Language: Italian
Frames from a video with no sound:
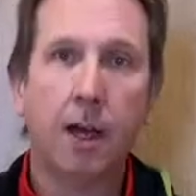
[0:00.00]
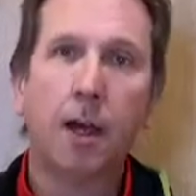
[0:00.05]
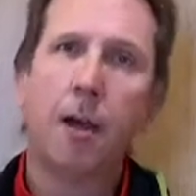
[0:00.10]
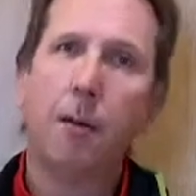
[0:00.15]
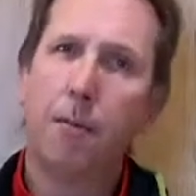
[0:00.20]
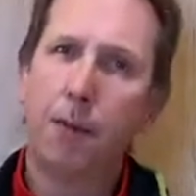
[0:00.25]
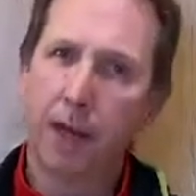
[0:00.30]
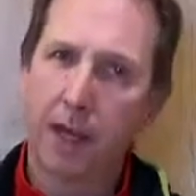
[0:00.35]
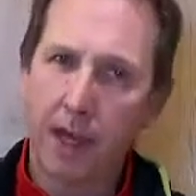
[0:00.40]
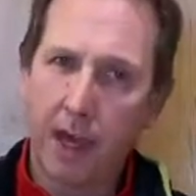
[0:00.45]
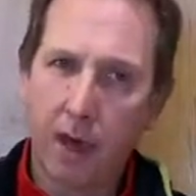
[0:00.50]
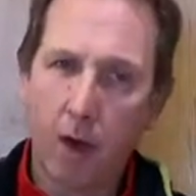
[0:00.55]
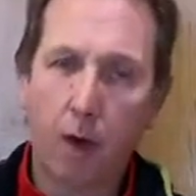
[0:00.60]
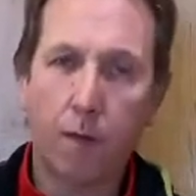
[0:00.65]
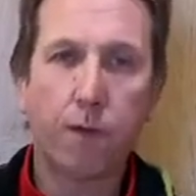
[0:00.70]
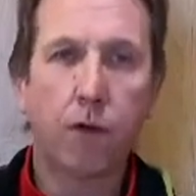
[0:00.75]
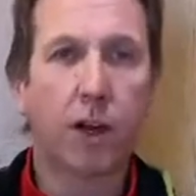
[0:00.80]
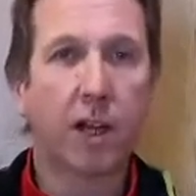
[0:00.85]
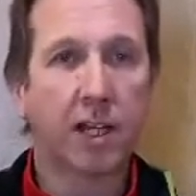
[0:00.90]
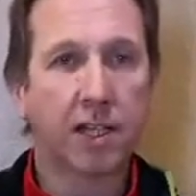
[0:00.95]
perché è
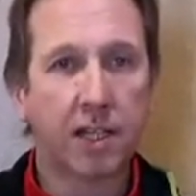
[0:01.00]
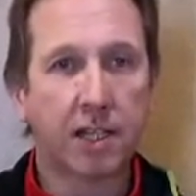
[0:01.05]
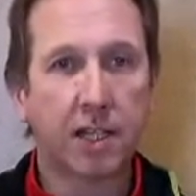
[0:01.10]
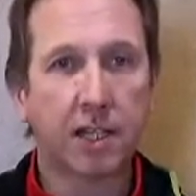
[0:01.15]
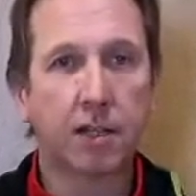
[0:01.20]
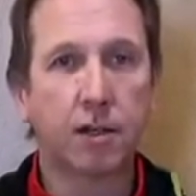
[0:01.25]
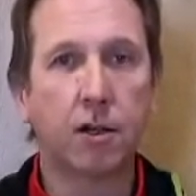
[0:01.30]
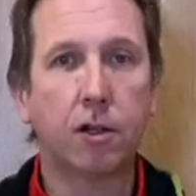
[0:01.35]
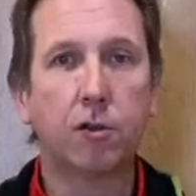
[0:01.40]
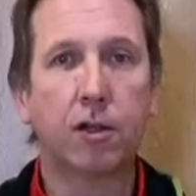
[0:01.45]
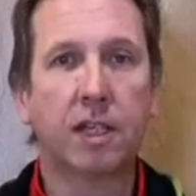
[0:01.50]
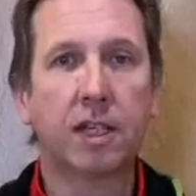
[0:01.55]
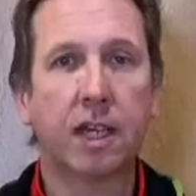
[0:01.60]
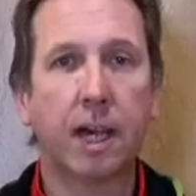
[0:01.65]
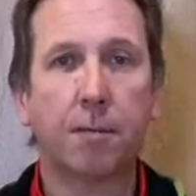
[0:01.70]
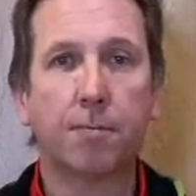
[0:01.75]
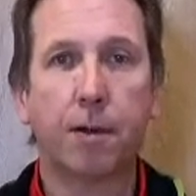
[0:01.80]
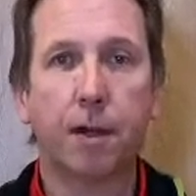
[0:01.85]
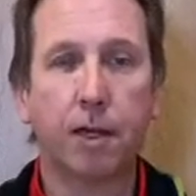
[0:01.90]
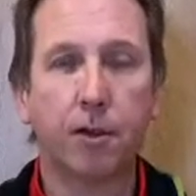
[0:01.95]
ovvio che la sensazione di una
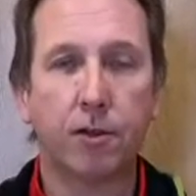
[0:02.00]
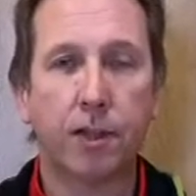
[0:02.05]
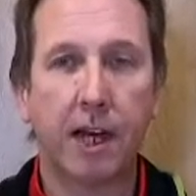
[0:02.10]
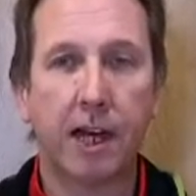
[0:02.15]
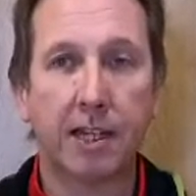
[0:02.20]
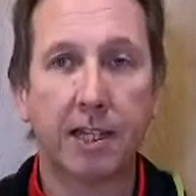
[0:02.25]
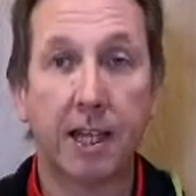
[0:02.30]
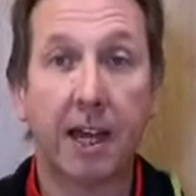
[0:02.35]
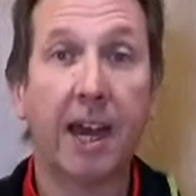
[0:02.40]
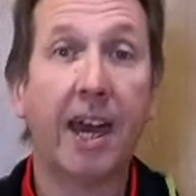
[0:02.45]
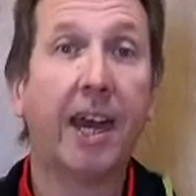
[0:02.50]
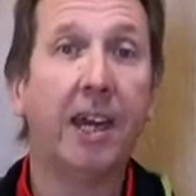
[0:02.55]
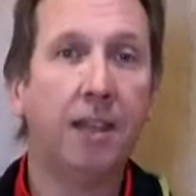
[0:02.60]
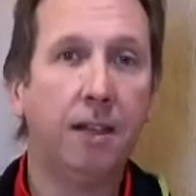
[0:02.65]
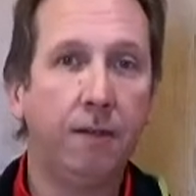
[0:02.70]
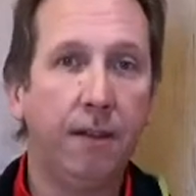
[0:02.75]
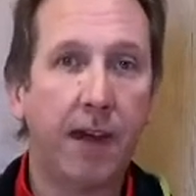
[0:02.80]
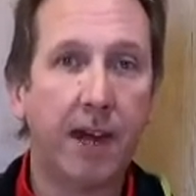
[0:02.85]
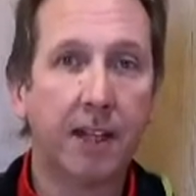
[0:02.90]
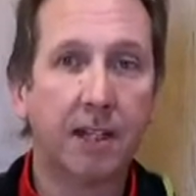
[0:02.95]
scarpa chiodata è
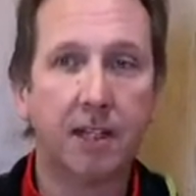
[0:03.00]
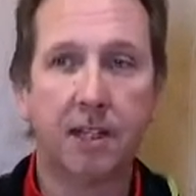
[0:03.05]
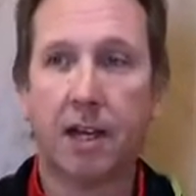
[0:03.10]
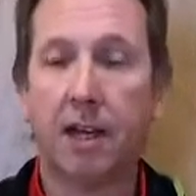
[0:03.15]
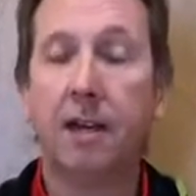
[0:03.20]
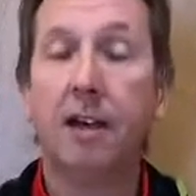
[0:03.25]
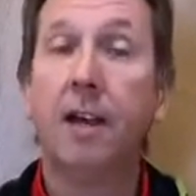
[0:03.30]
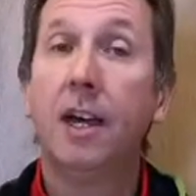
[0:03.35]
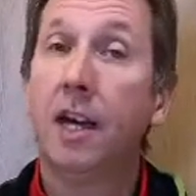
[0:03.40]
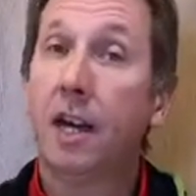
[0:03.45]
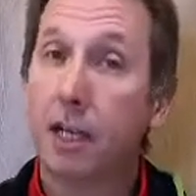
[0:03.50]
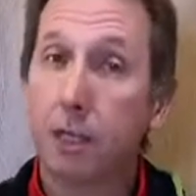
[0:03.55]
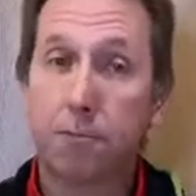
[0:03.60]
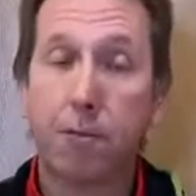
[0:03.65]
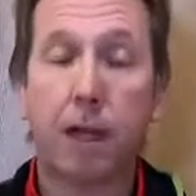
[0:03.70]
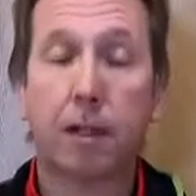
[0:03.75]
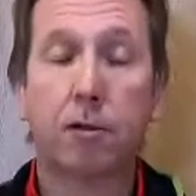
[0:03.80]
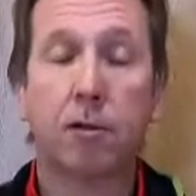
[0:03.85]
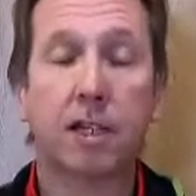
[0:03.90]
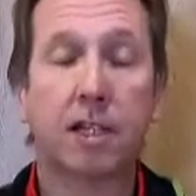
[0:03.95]
diversa
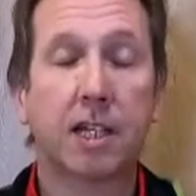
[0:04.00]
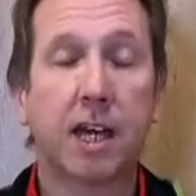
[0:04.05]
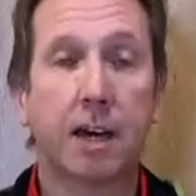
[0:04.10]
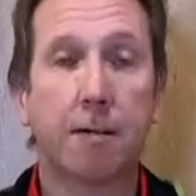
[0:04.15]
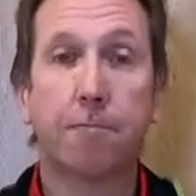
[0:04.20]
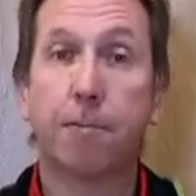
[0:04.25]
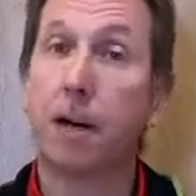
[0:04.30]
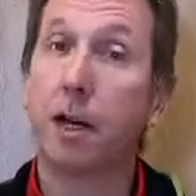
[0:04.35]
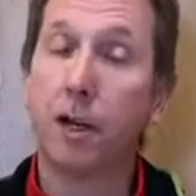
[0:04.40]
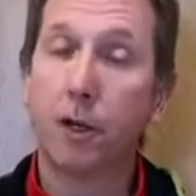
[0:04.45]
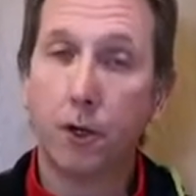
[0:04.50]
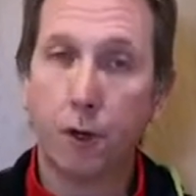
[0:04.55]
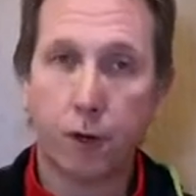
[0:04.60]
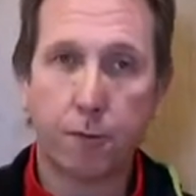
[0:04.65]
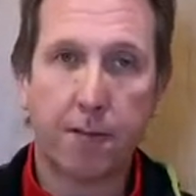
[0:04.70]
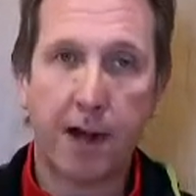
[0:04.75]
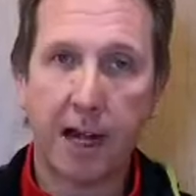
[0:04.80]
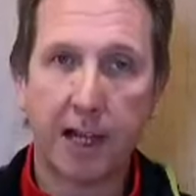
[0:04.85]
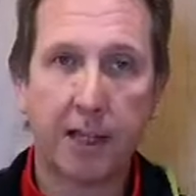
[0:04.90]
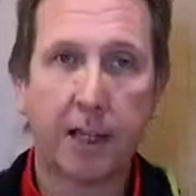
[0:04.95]
rispetto a una scarpa
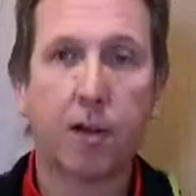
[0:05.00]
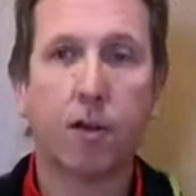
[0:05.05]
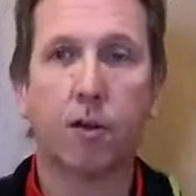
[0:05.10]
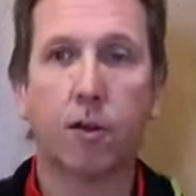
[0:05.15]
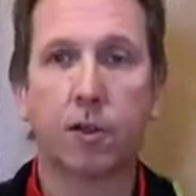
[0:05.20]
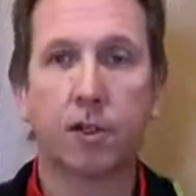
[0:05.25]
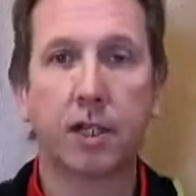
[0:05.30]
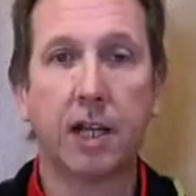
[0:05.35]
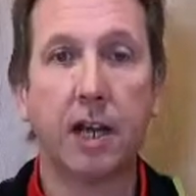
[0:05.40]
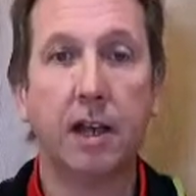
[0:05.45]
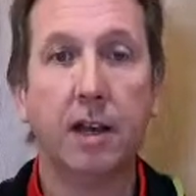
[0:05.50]
normale da corsa